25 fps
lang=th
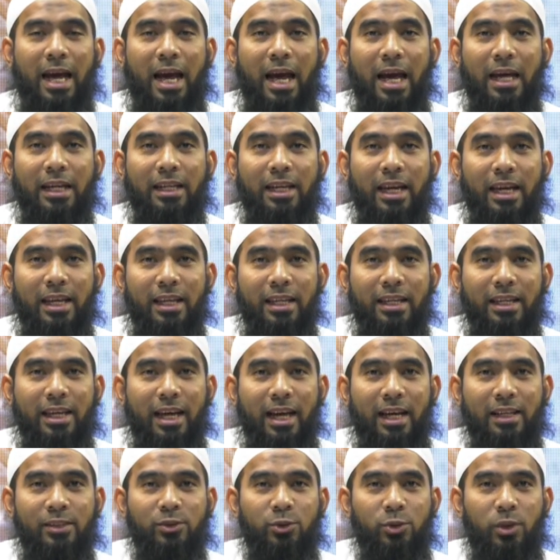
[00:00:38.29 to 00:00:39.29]
การให้
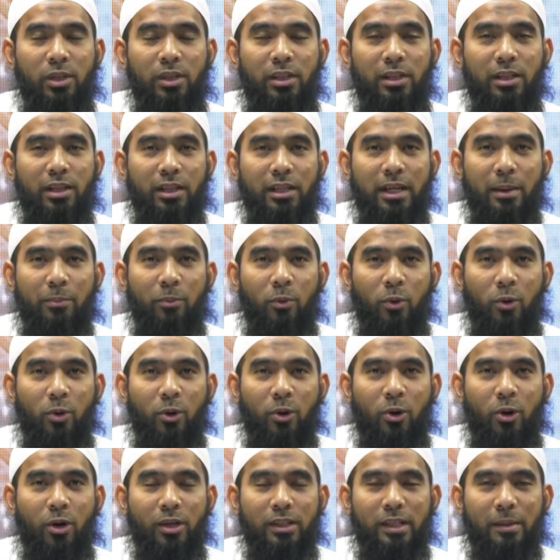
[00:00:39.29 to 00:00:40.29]
การช่วยเหลือกับอ
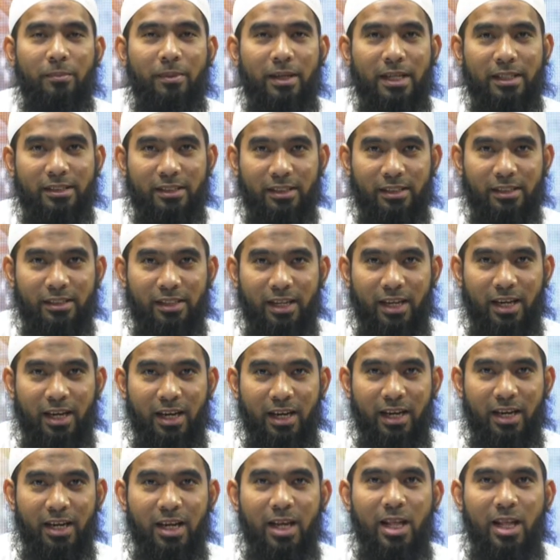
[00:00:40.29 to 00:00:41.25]
งค์กรทำงานศาสนา